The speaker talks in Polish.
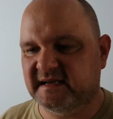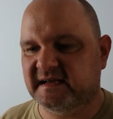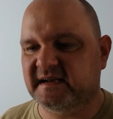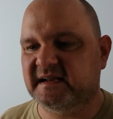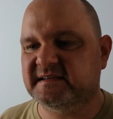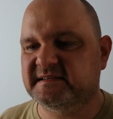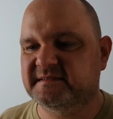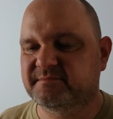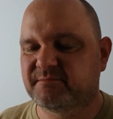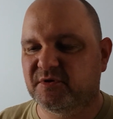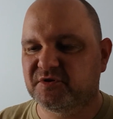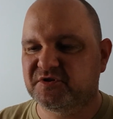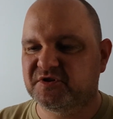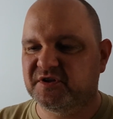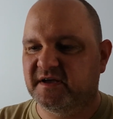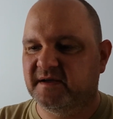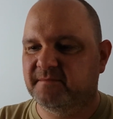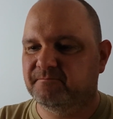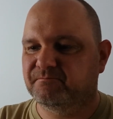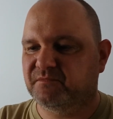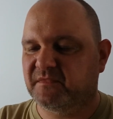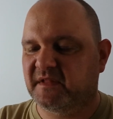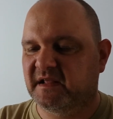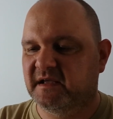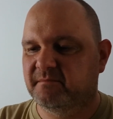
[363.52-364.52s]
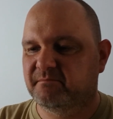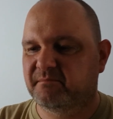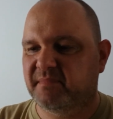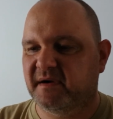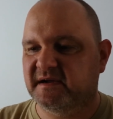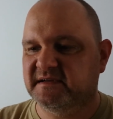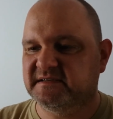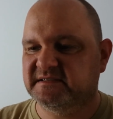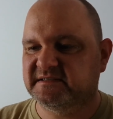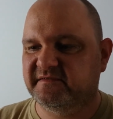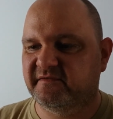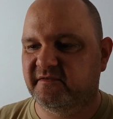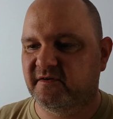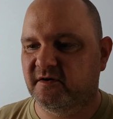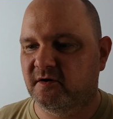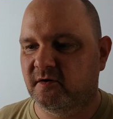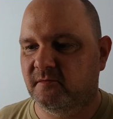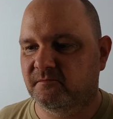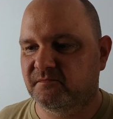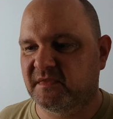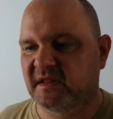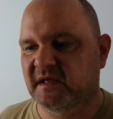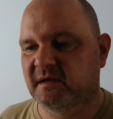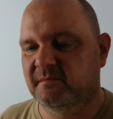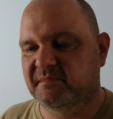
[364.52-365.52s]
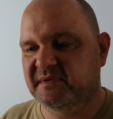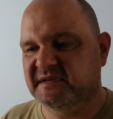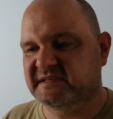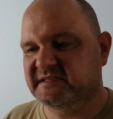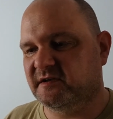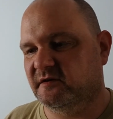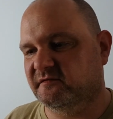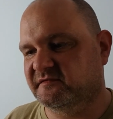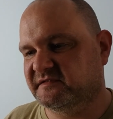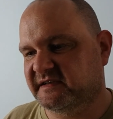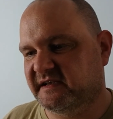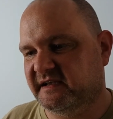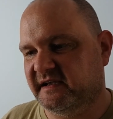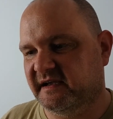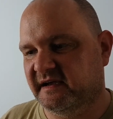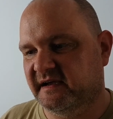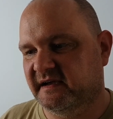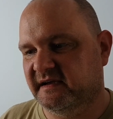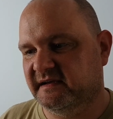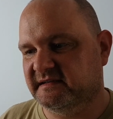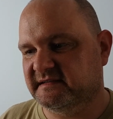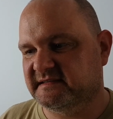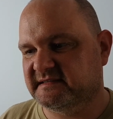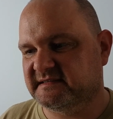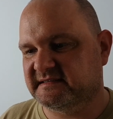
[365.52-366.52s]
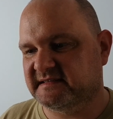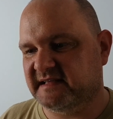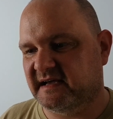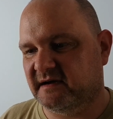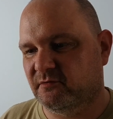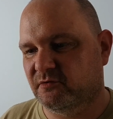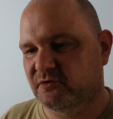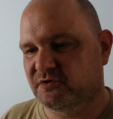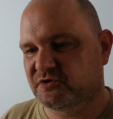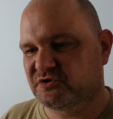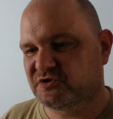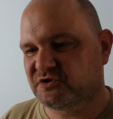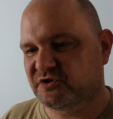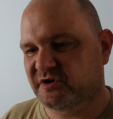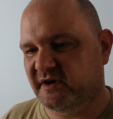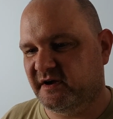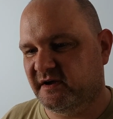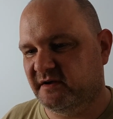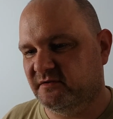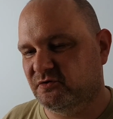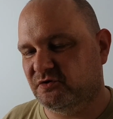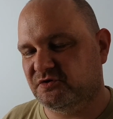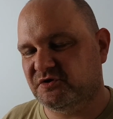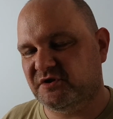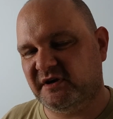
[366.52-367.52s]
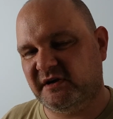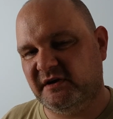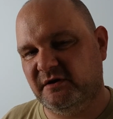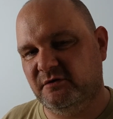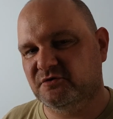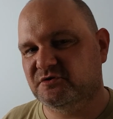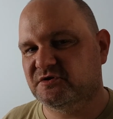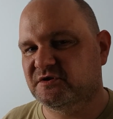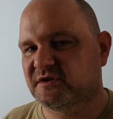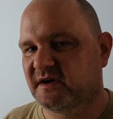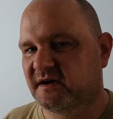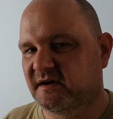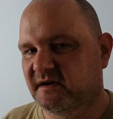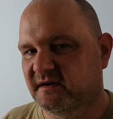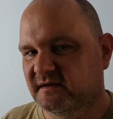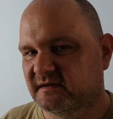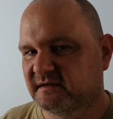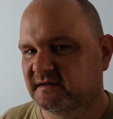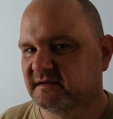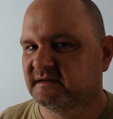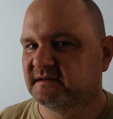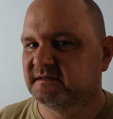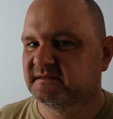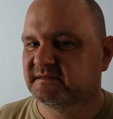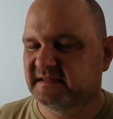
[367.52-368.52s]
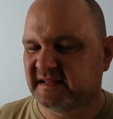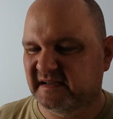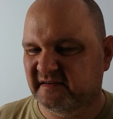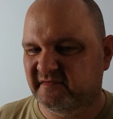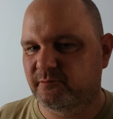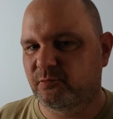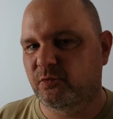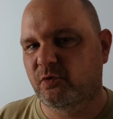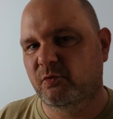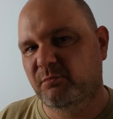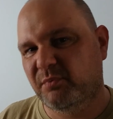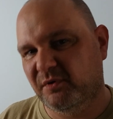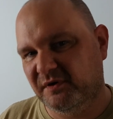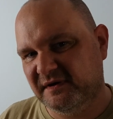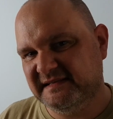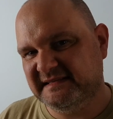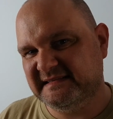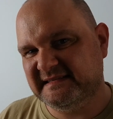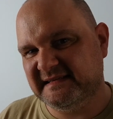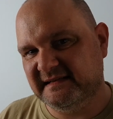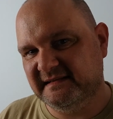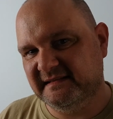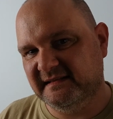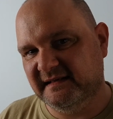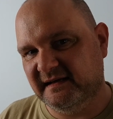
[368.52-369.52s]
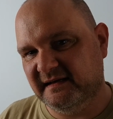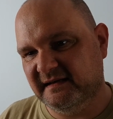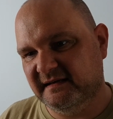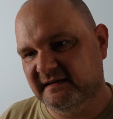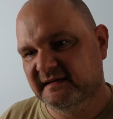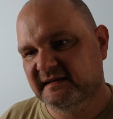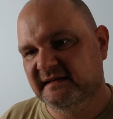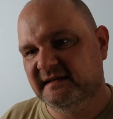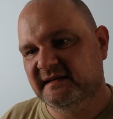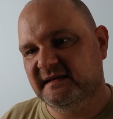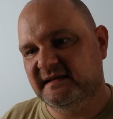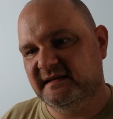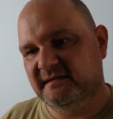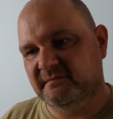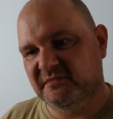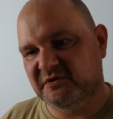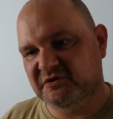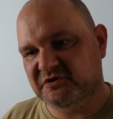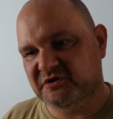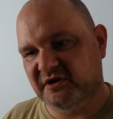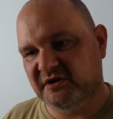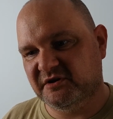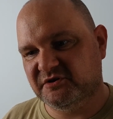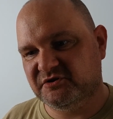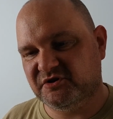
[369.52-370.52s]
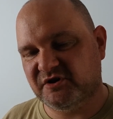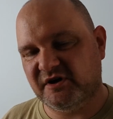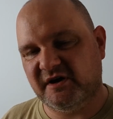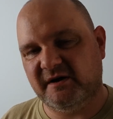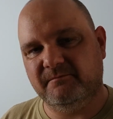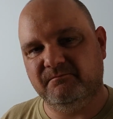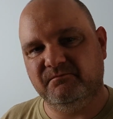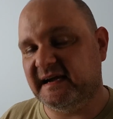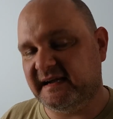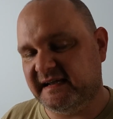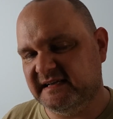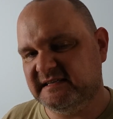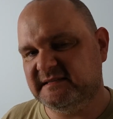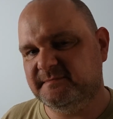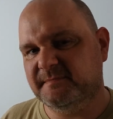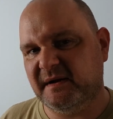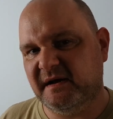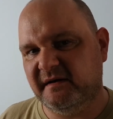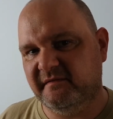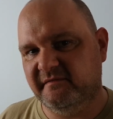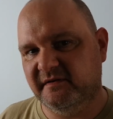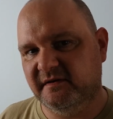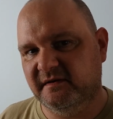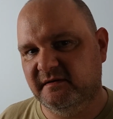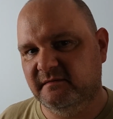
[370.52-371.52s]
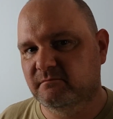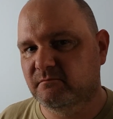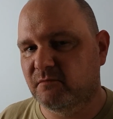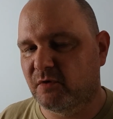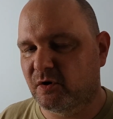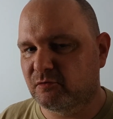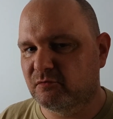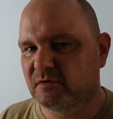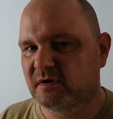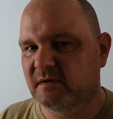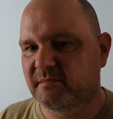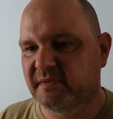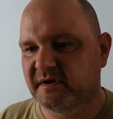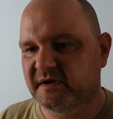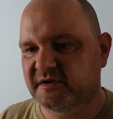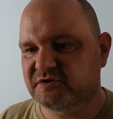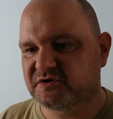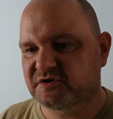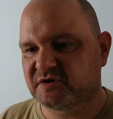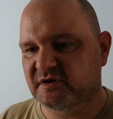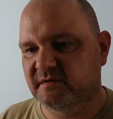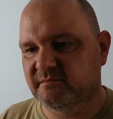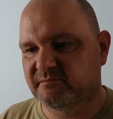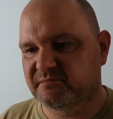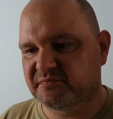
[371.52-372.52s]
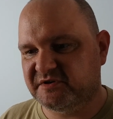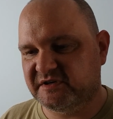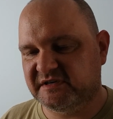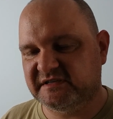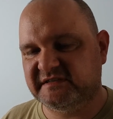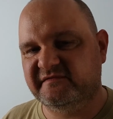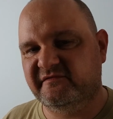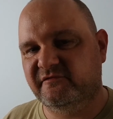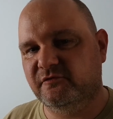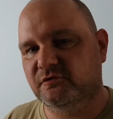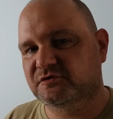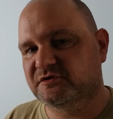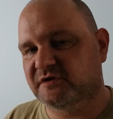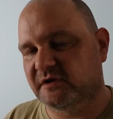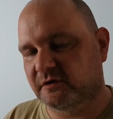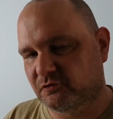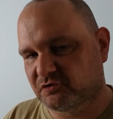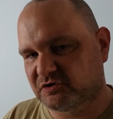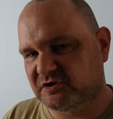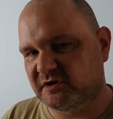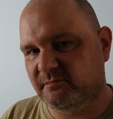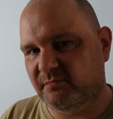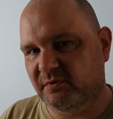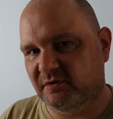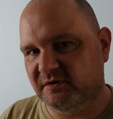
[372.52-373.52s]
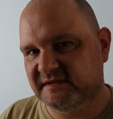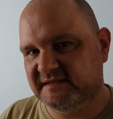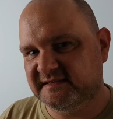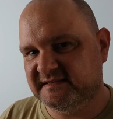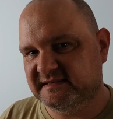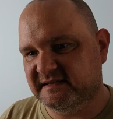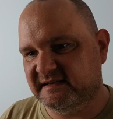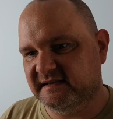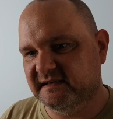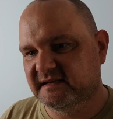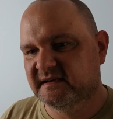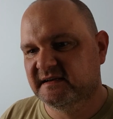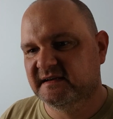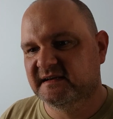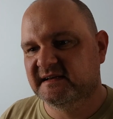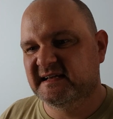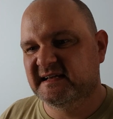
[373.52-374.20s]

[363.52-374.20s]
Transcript: zaraz potem y, państwo pisowskie stało się no, takie już na, na wpół policyjne i myślę, że takie sprawy mogły być przez funkcjonariuszy policji